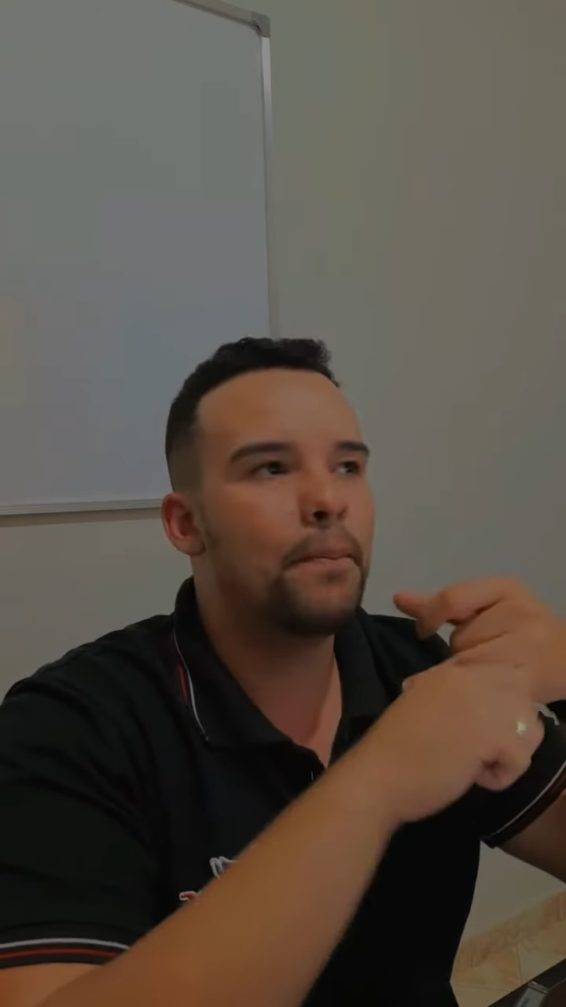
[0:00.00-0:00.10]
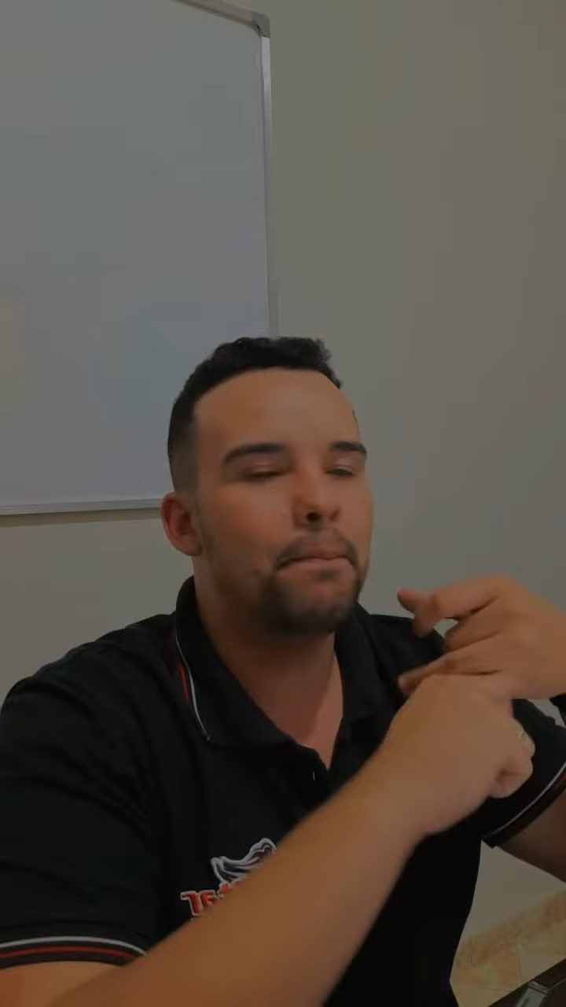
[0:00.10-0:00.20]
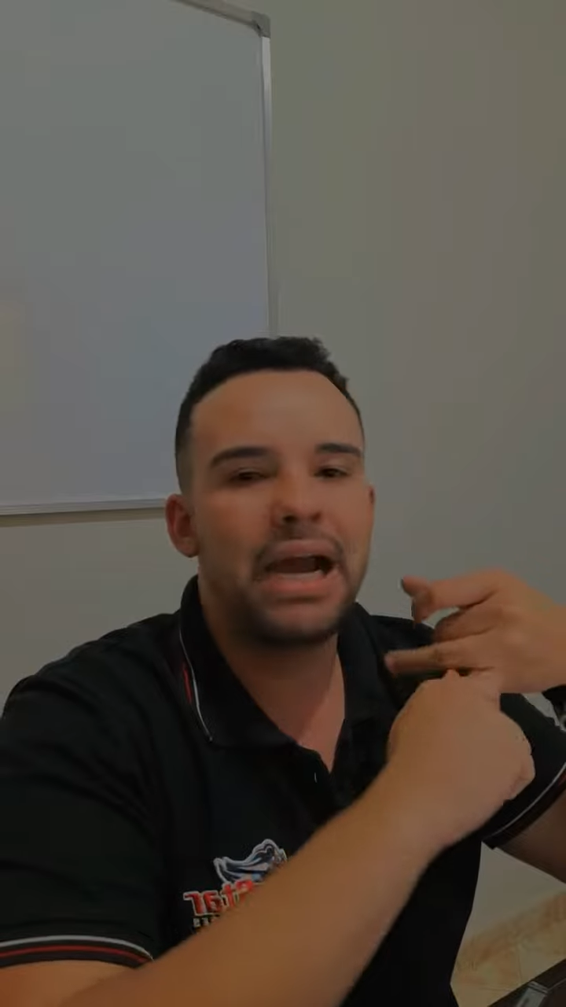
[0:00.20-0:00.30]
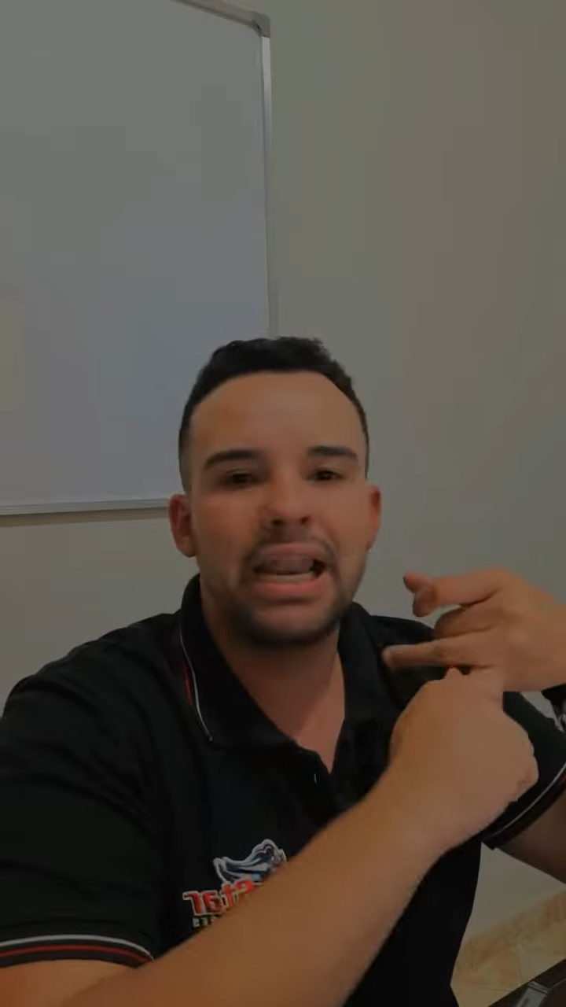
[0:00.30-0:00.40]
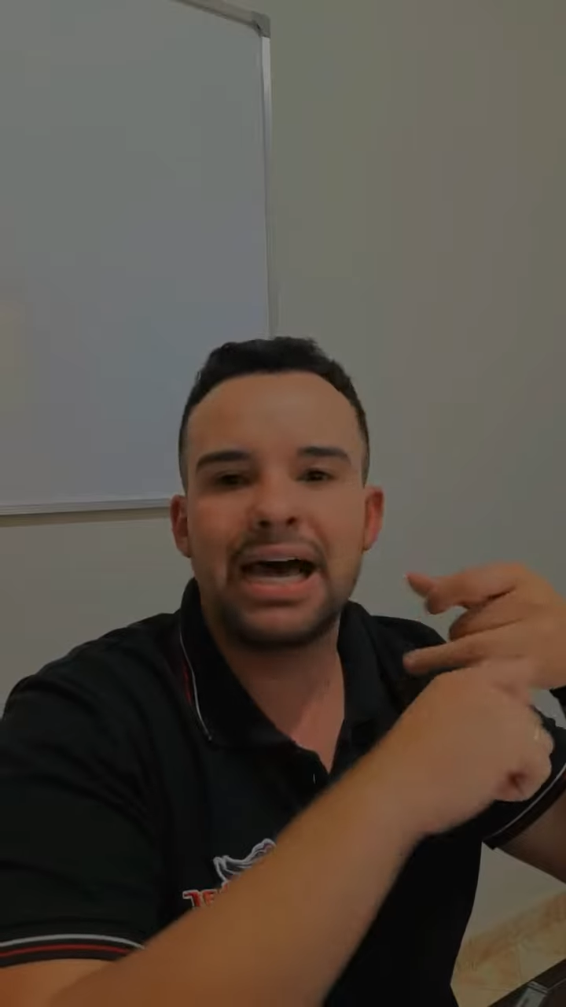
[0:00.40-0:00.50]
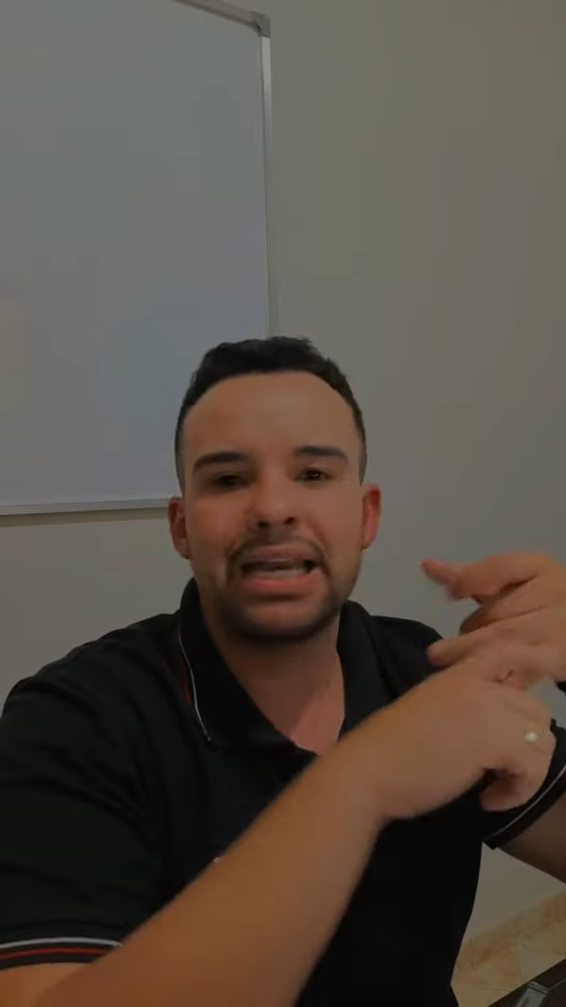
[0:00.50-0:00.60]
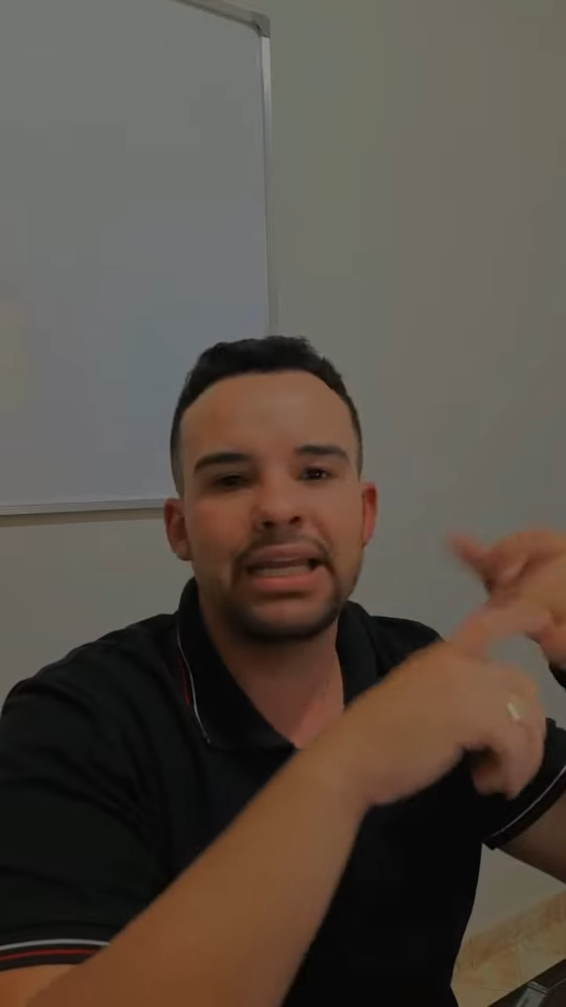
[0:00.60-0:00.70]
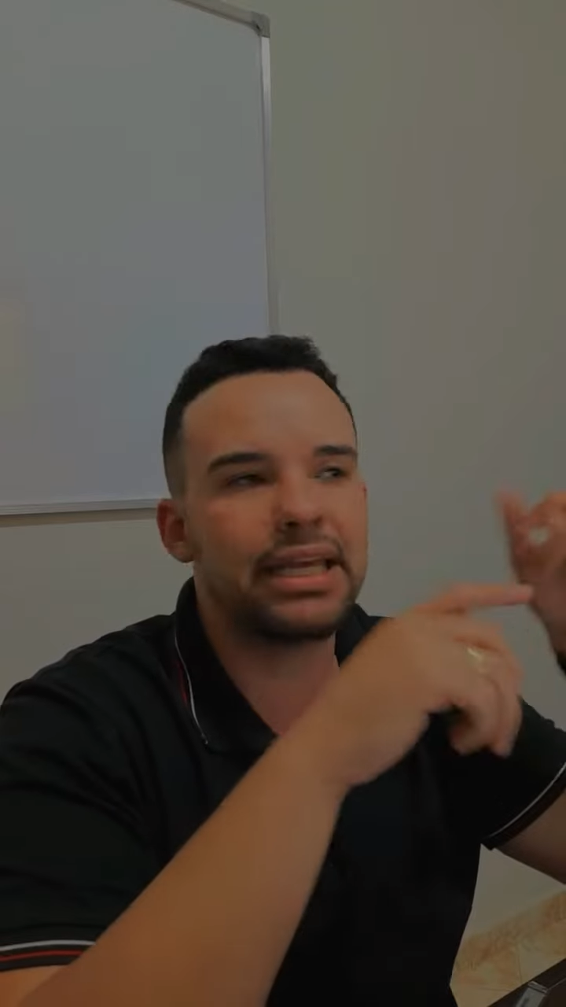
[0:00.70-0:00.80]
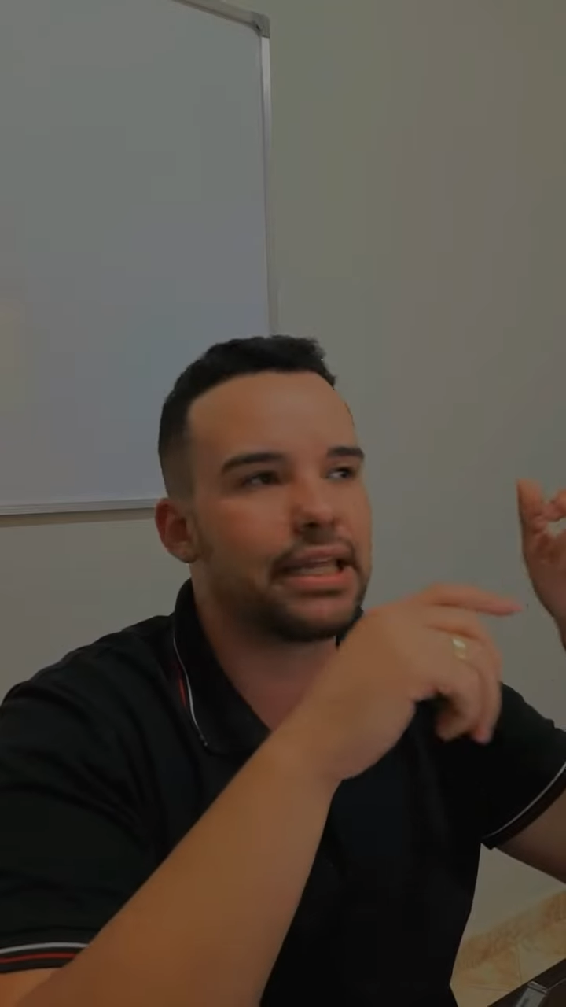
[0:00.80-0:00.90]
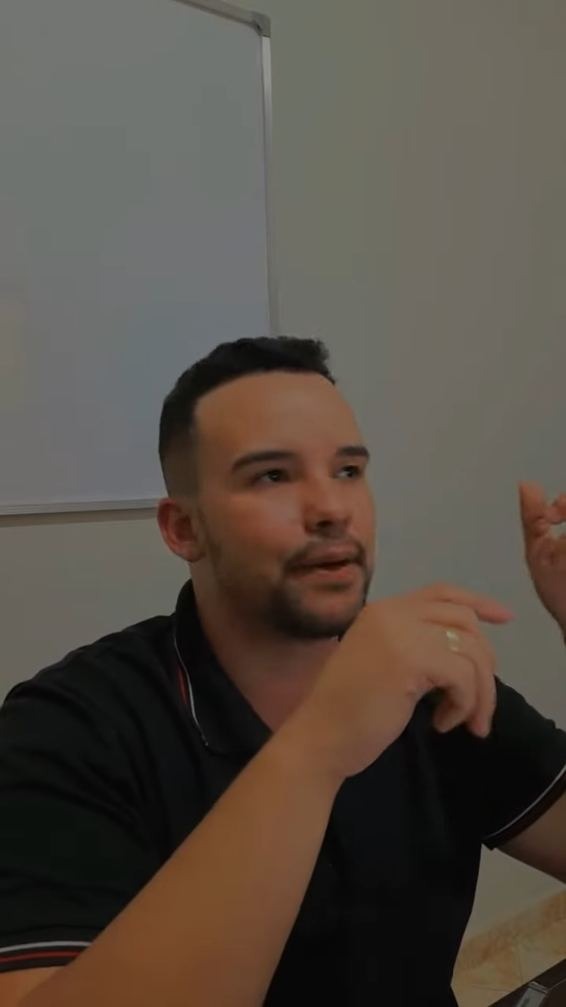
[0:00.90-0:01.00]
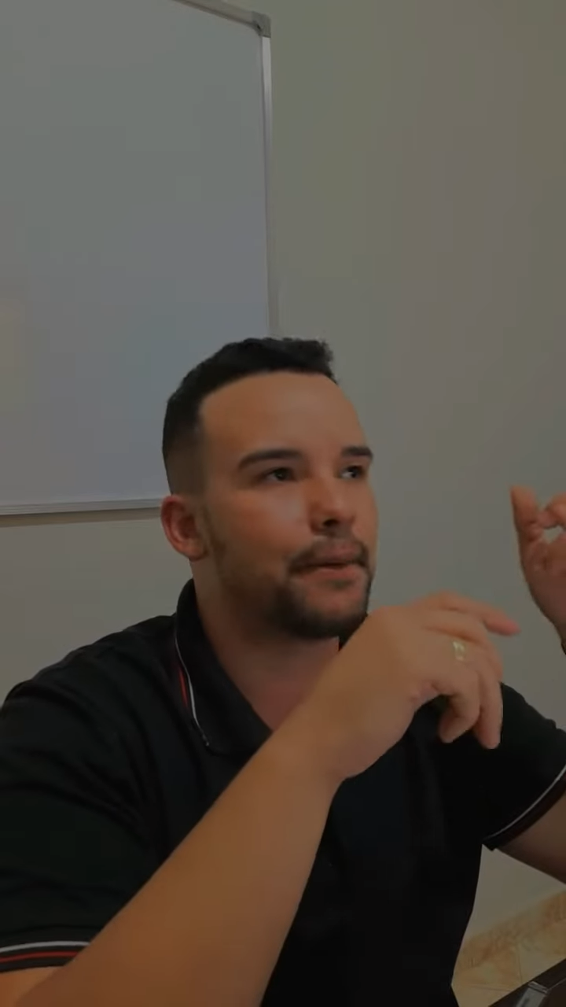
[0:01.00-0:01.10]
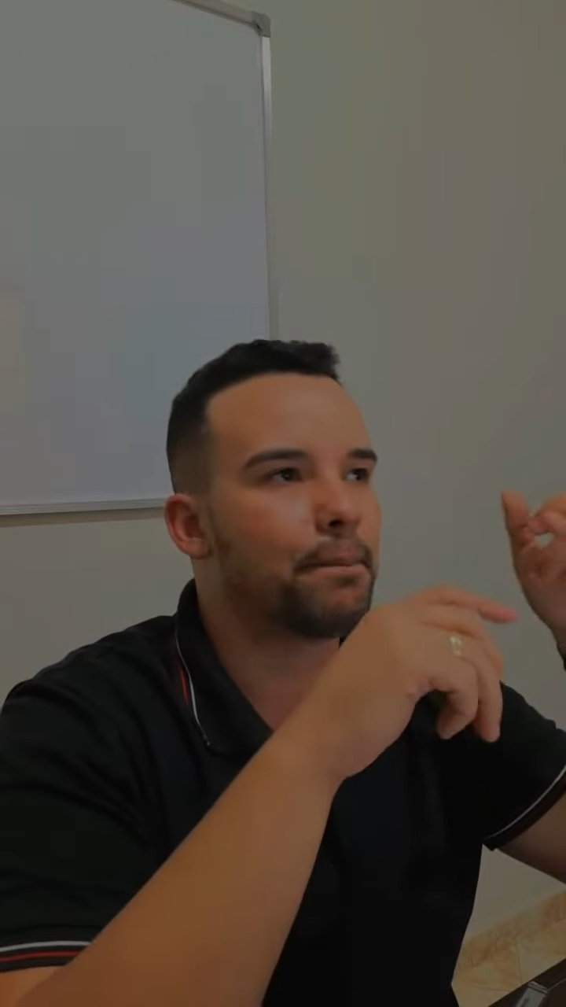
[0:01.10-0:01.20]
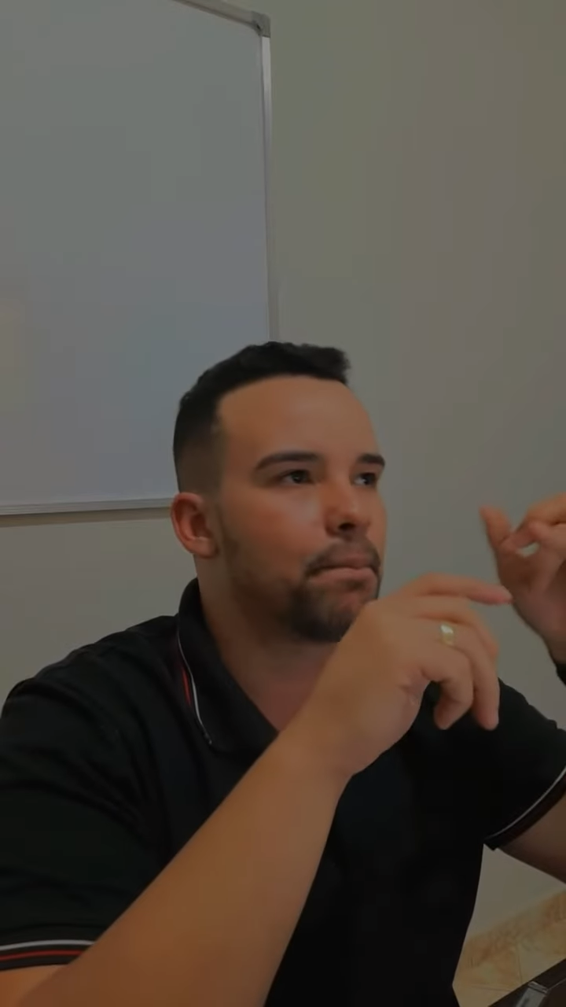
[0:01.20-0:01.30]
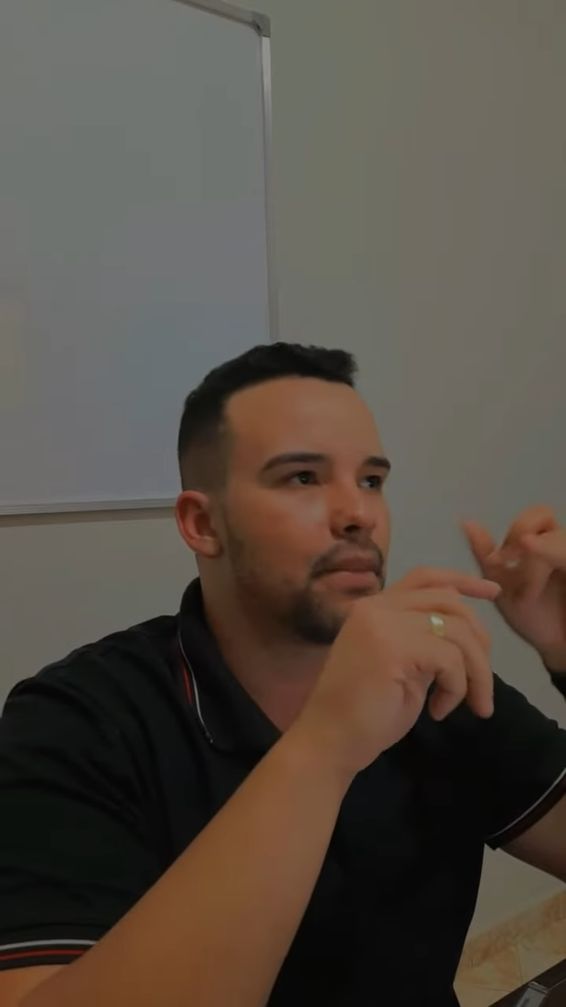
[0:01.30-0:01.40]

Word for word: bailarina,